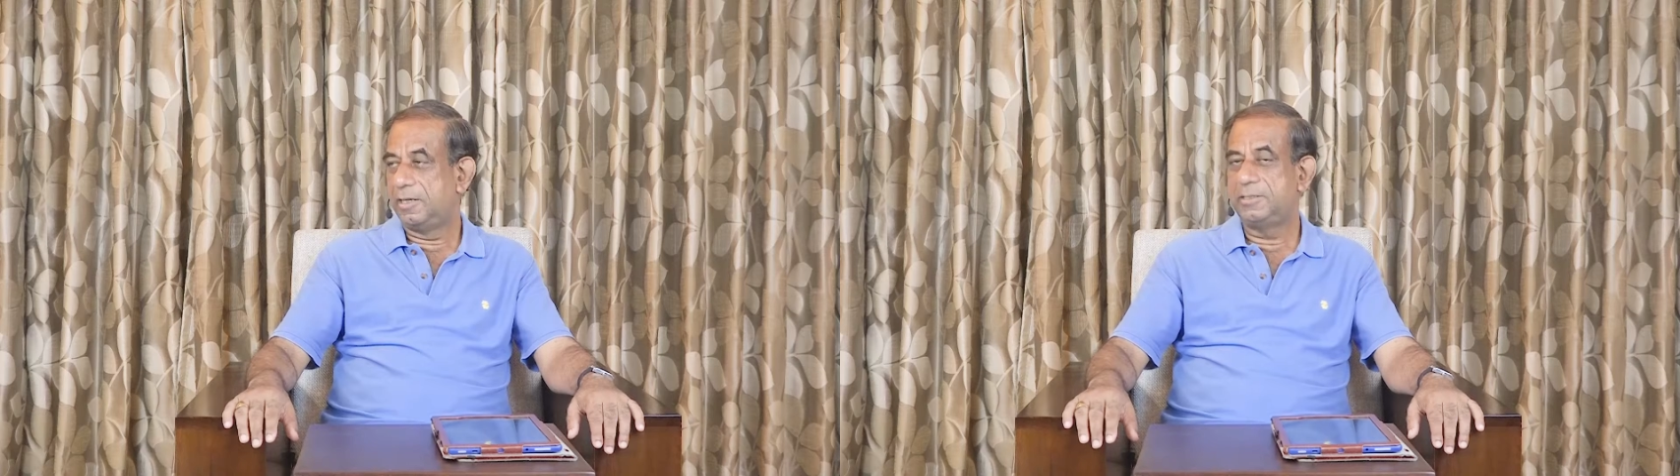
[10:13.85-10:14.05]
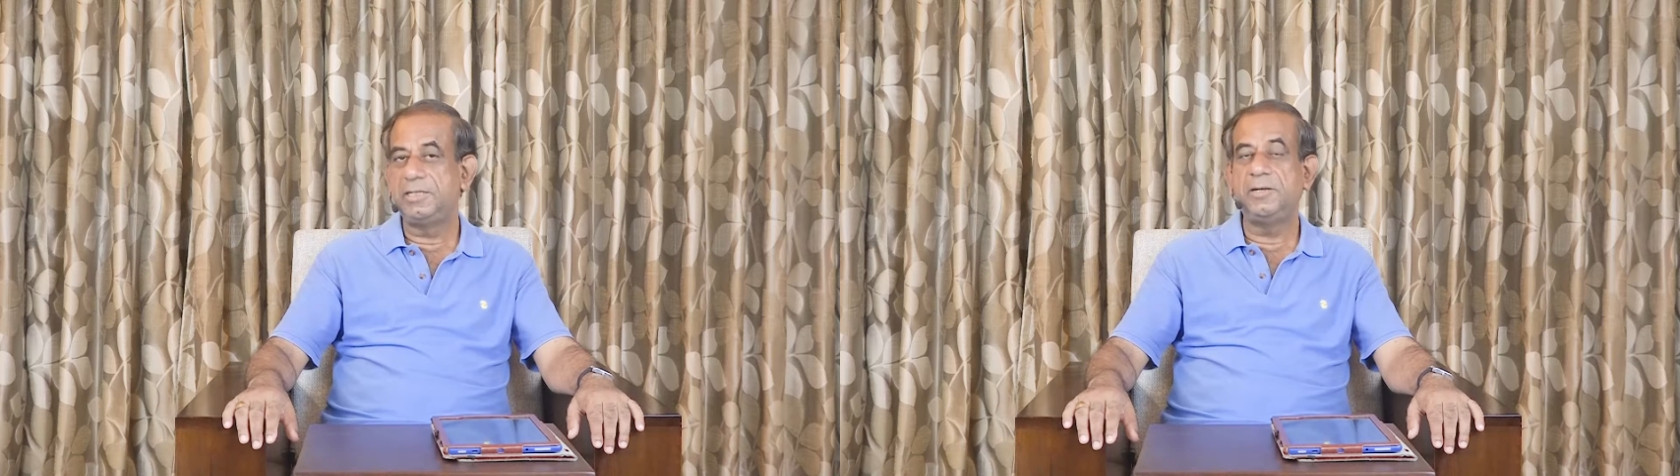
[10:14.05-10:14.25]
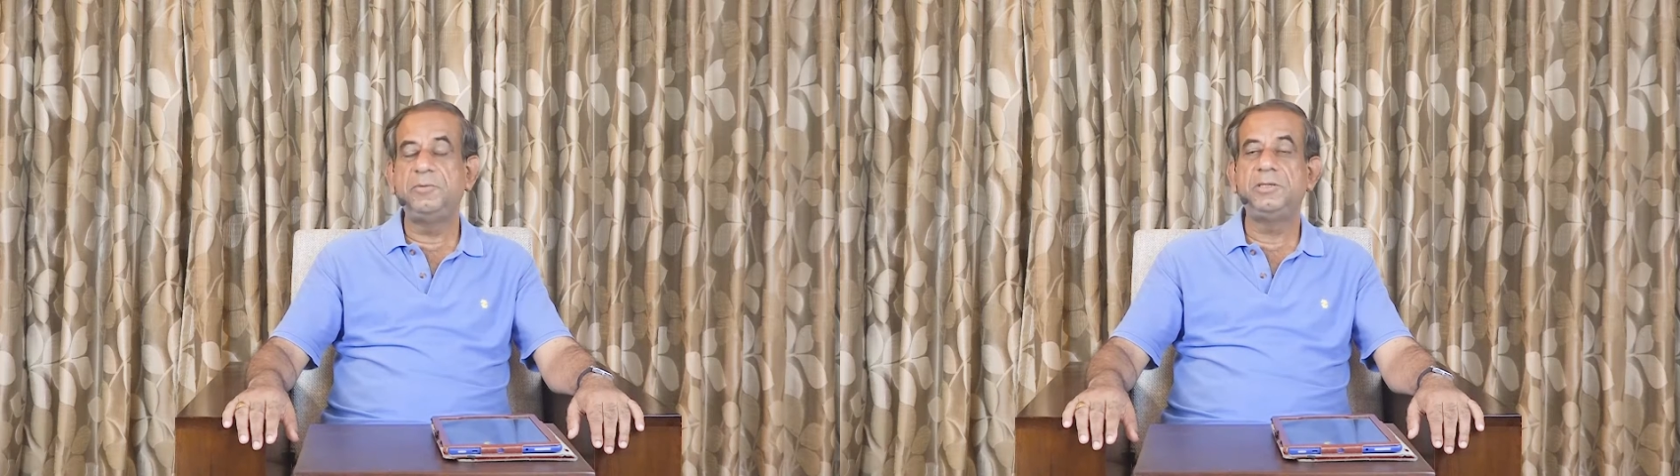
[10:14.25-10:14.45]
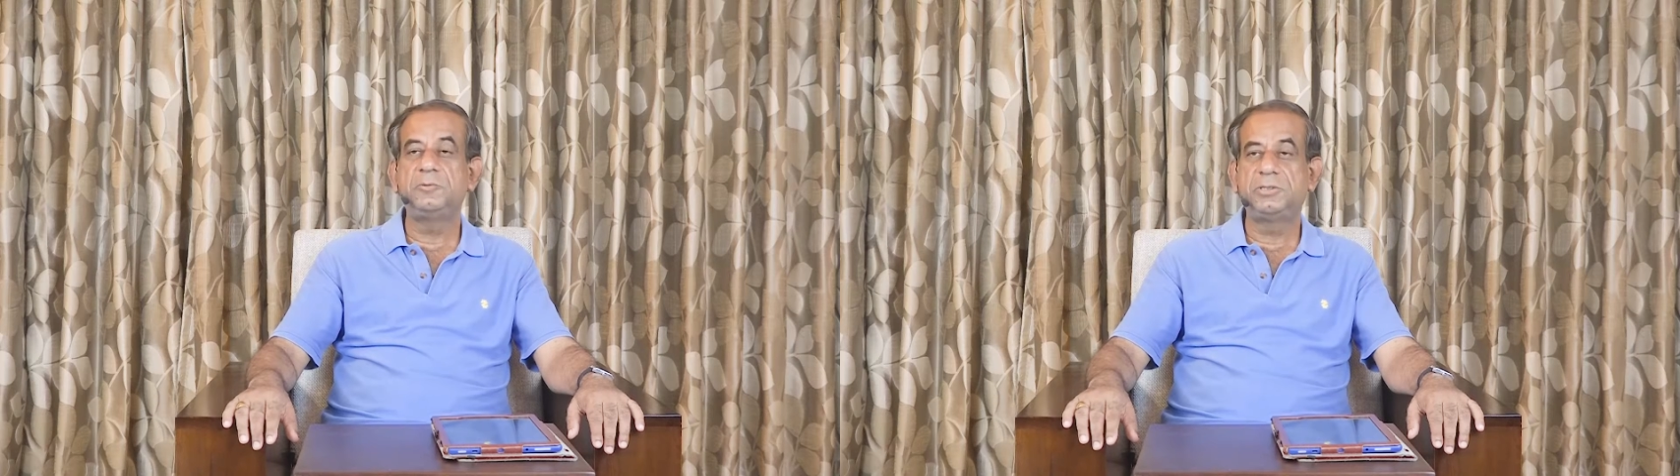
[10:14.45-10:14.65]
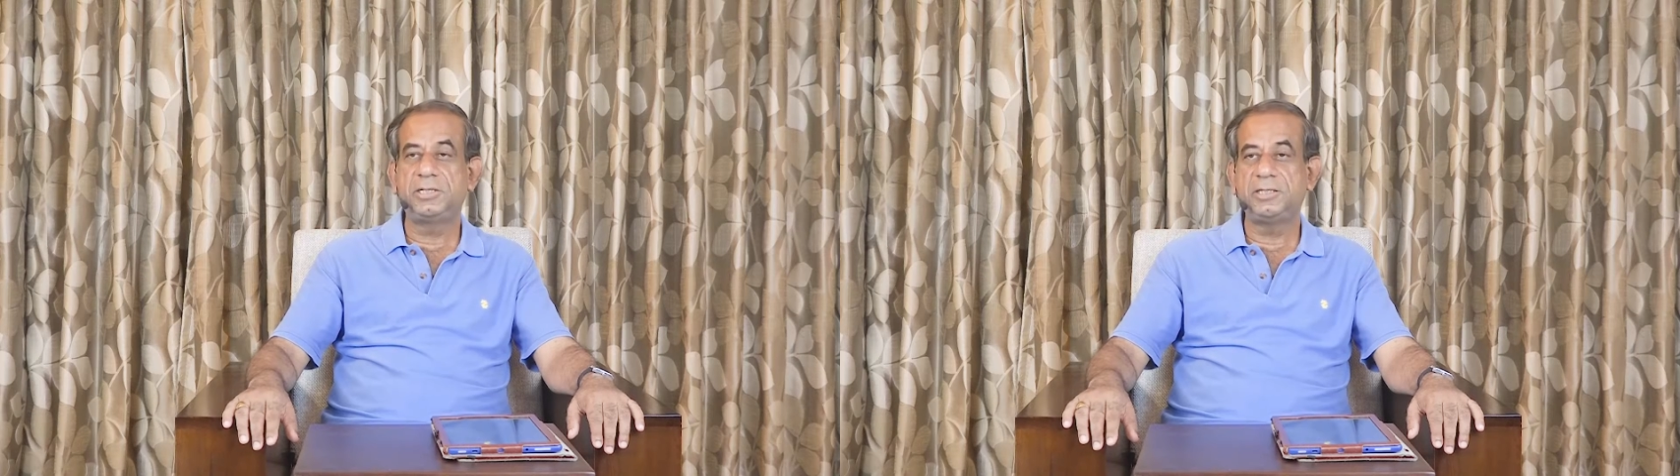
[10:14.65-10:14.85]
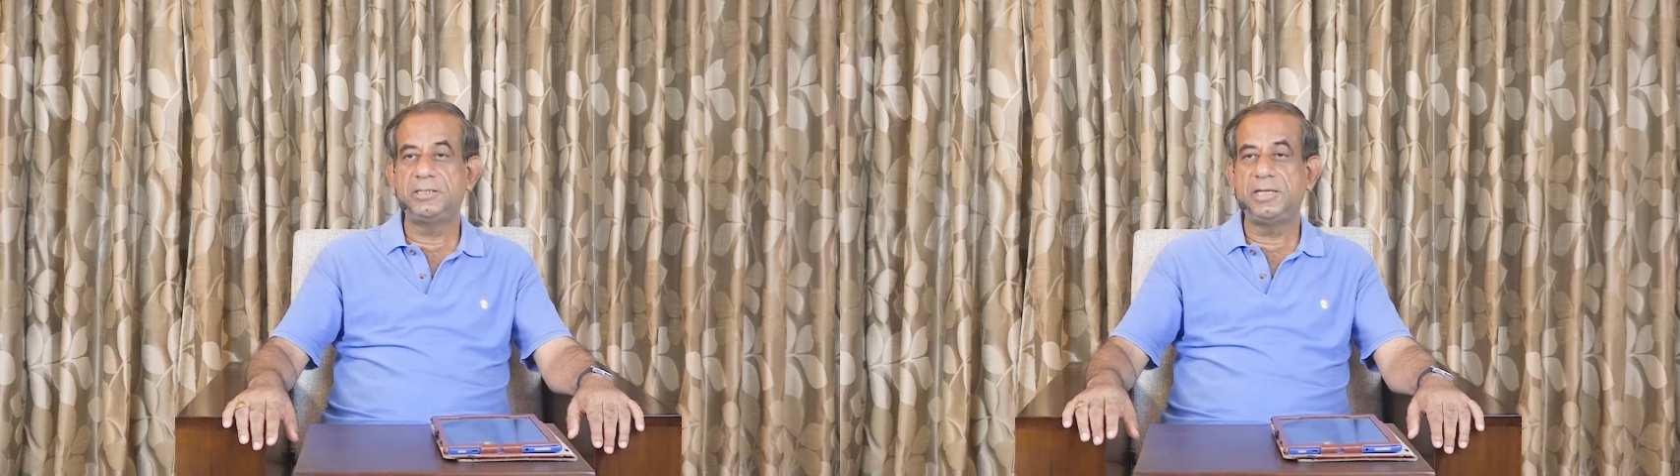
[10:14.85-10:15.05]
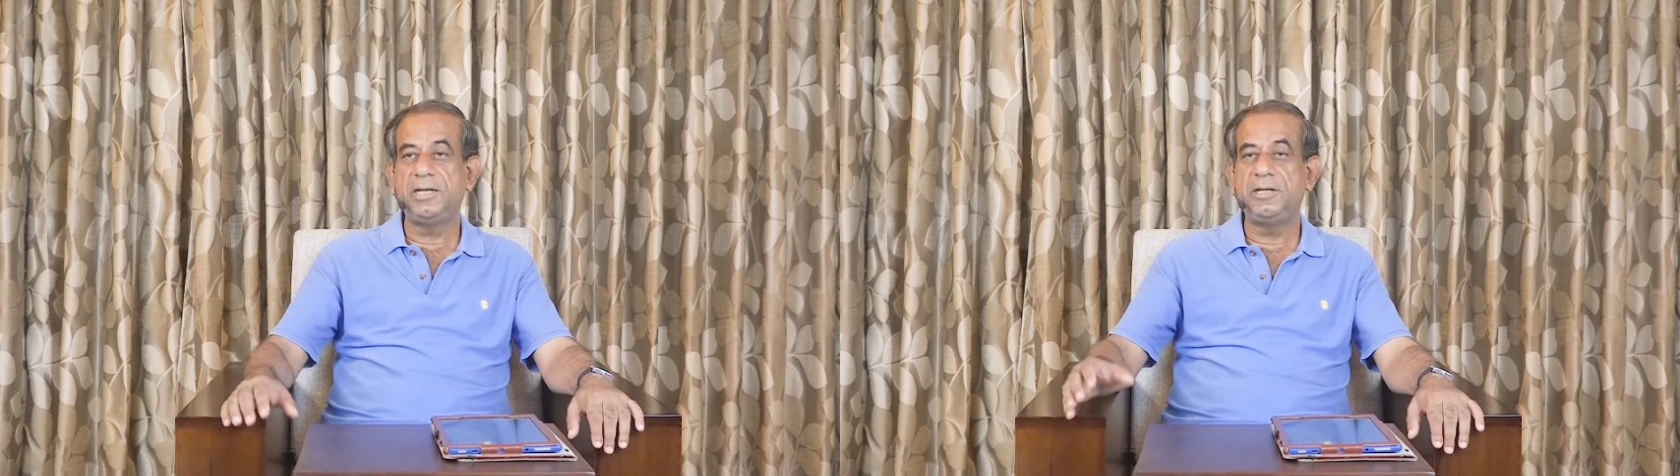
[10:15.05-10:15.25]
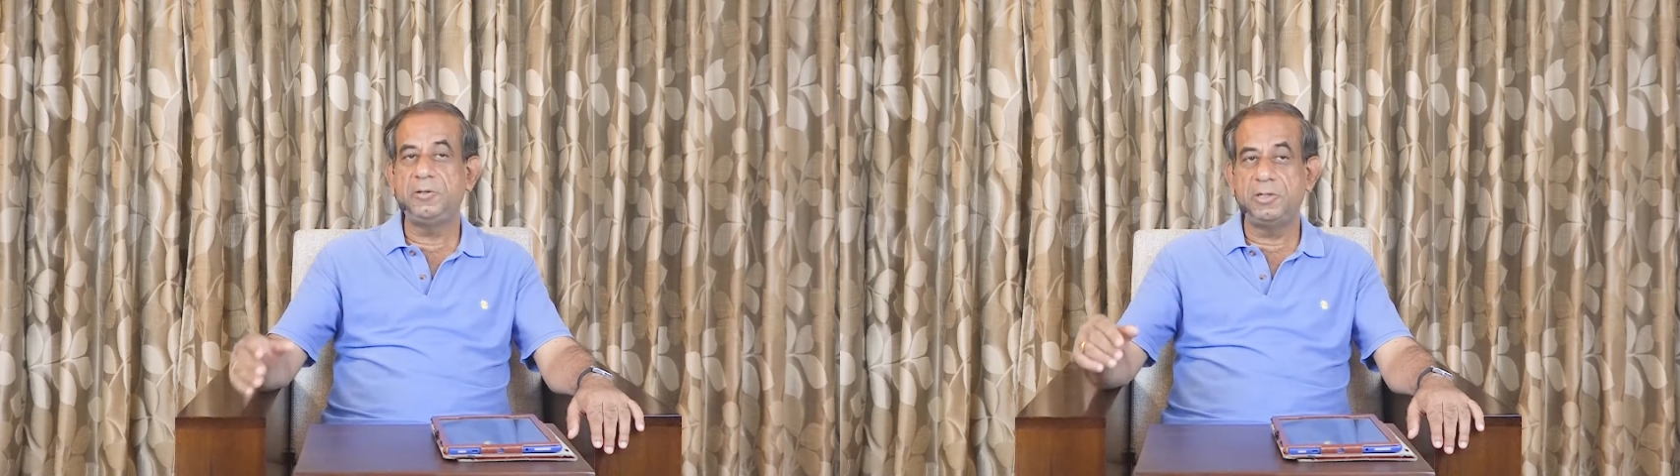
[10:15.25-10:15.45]
और शेरविंद अरविंद उत्तर देते
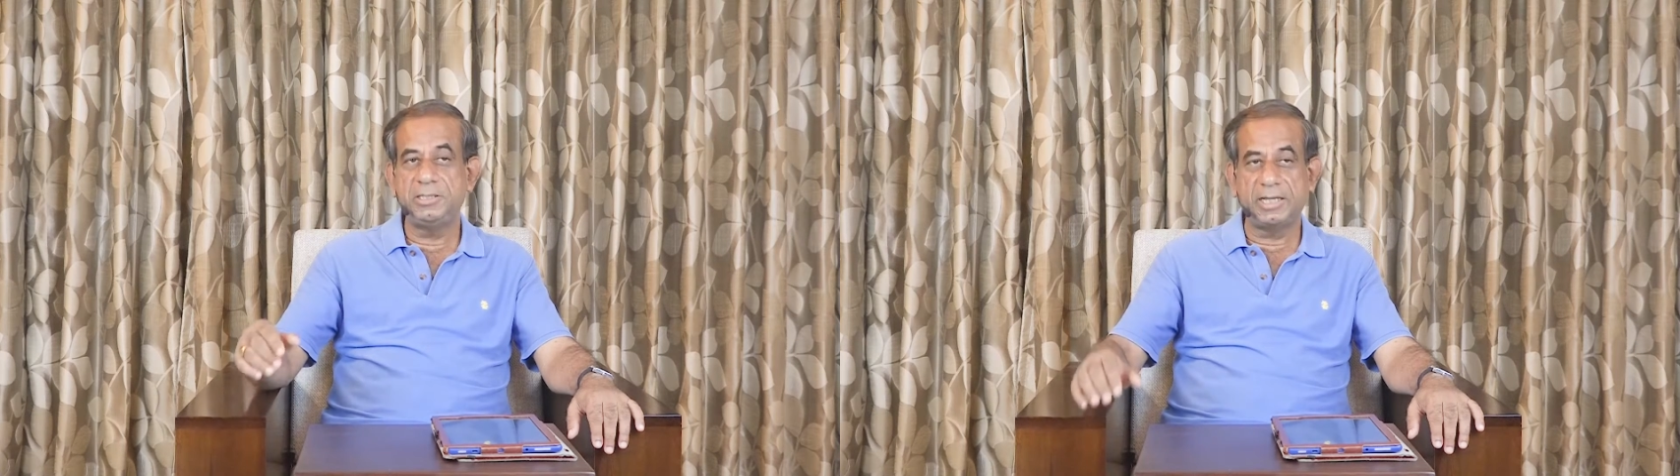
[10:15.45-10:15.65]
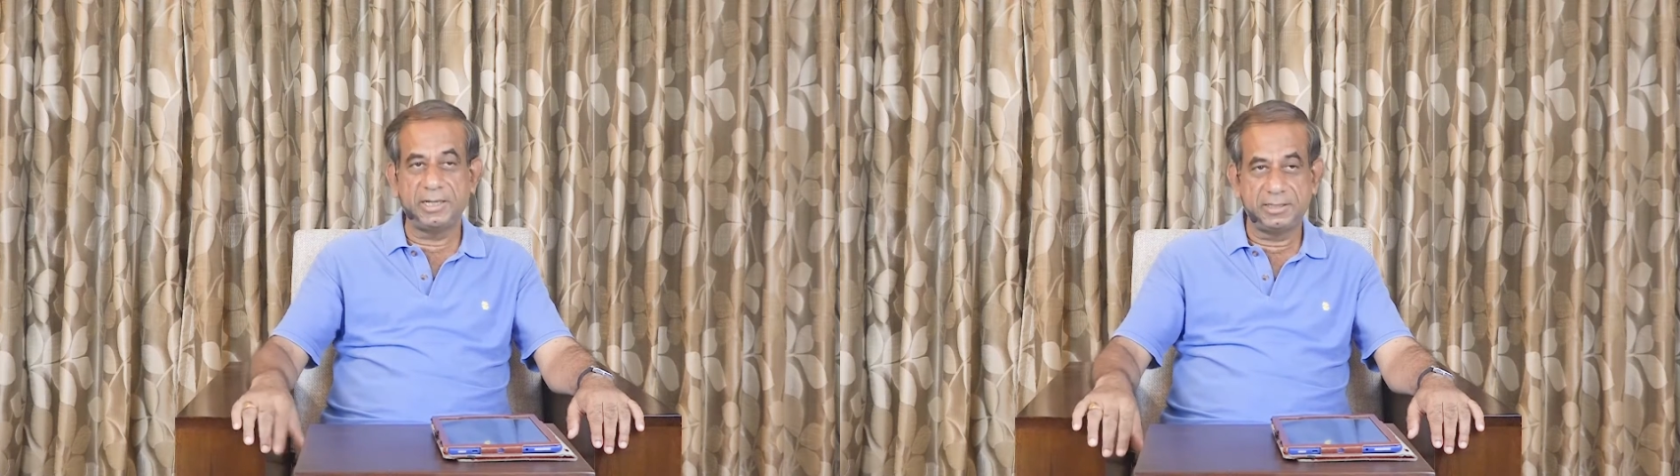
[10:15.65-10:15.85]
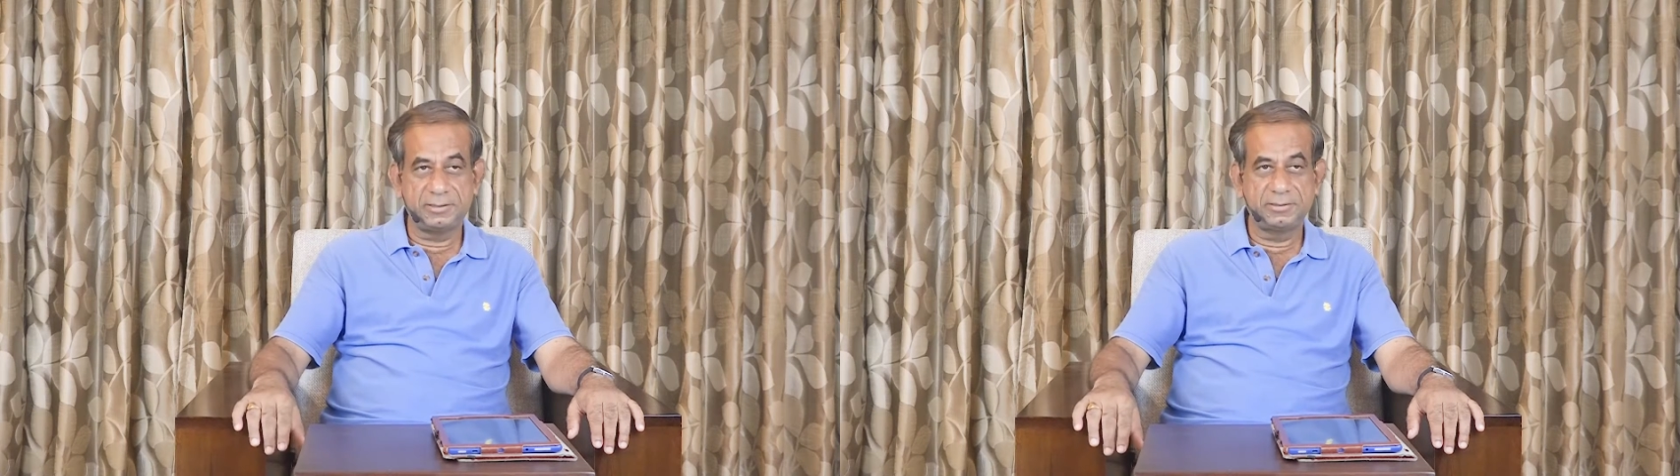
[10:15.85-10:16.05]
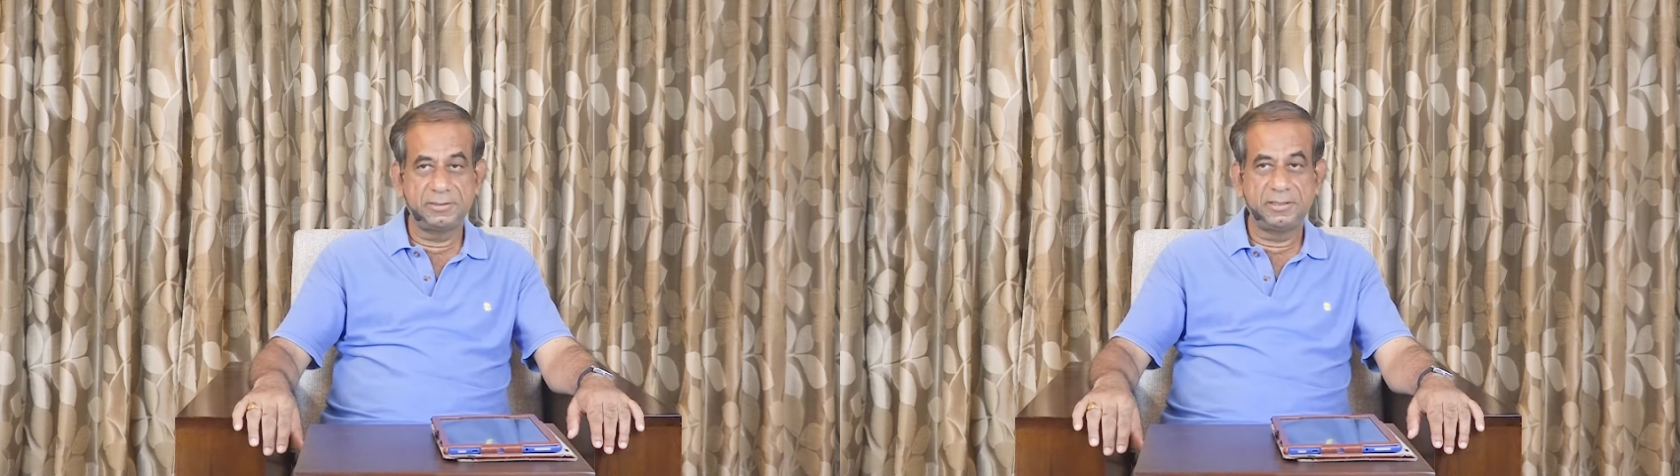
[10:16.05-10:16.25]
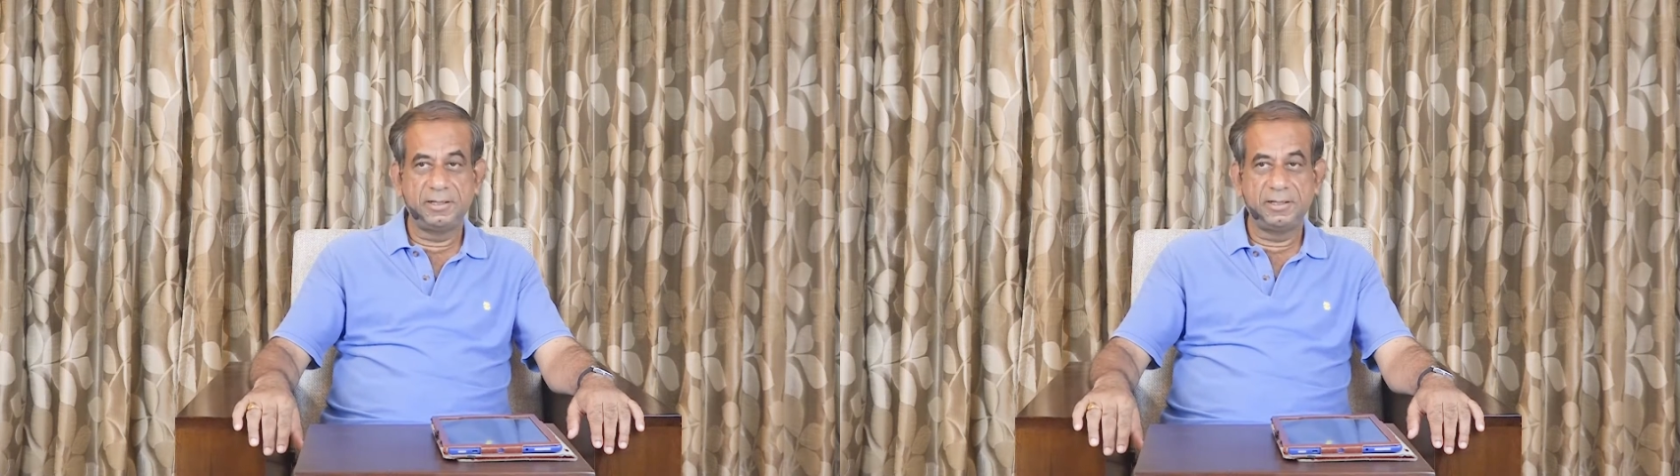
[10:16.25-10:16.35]
हैं ईट योर डिज़ायर्स